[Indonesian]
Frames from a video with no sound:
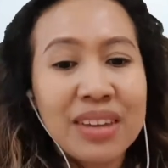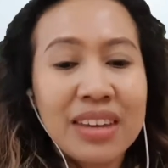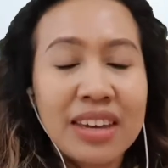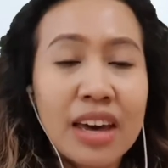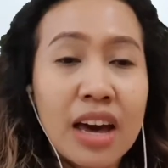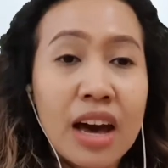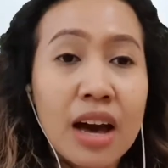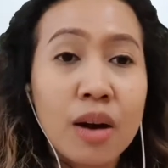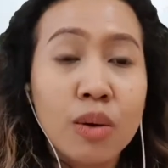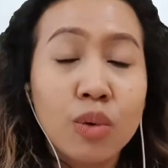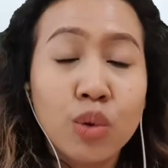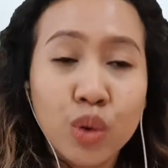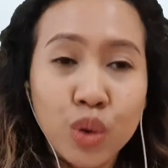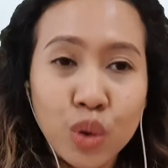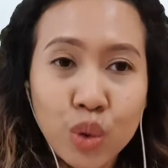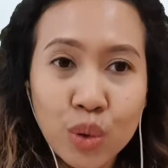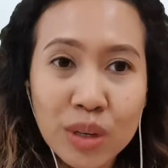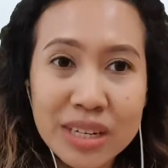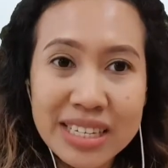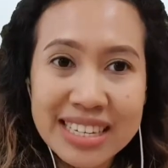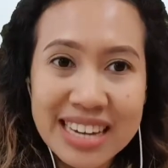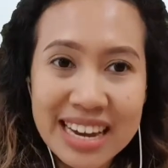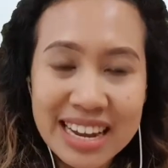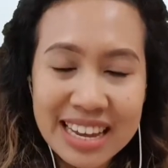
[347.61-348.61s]
ya untuk
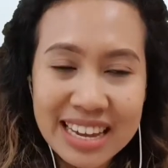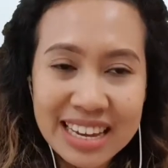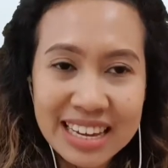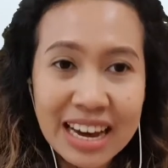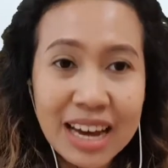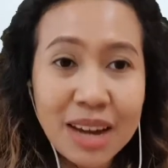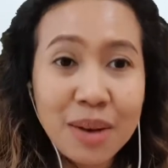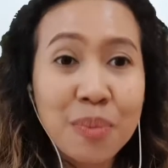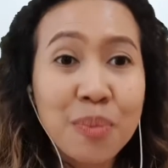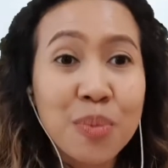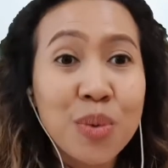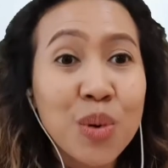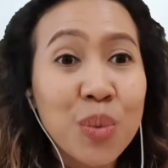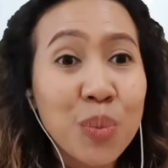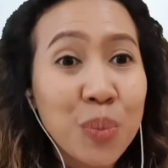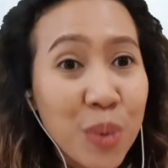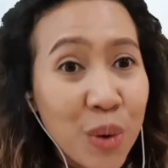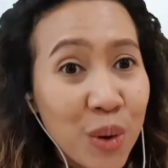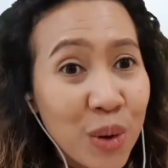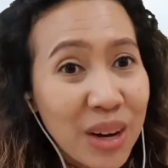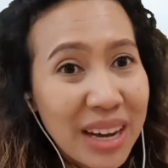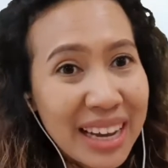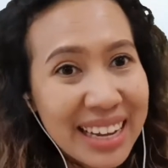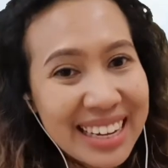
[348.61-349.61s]
dijadikan
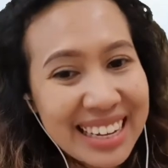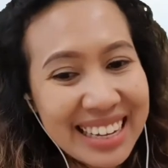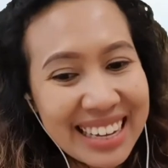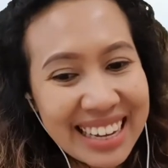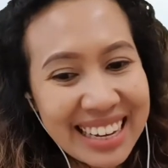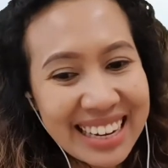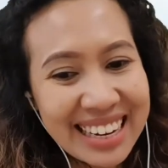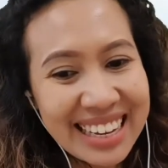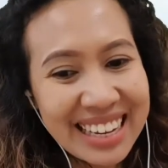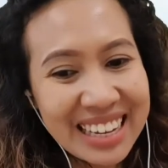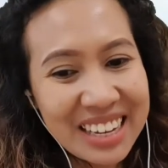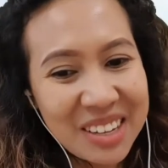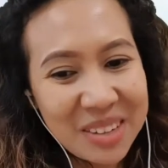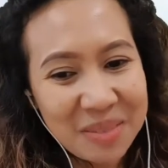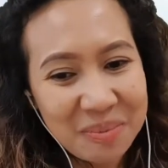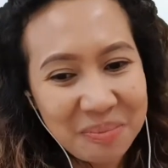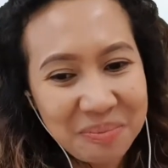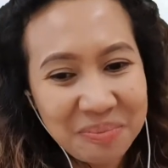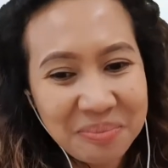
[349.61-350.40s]
pupuk adik-adik.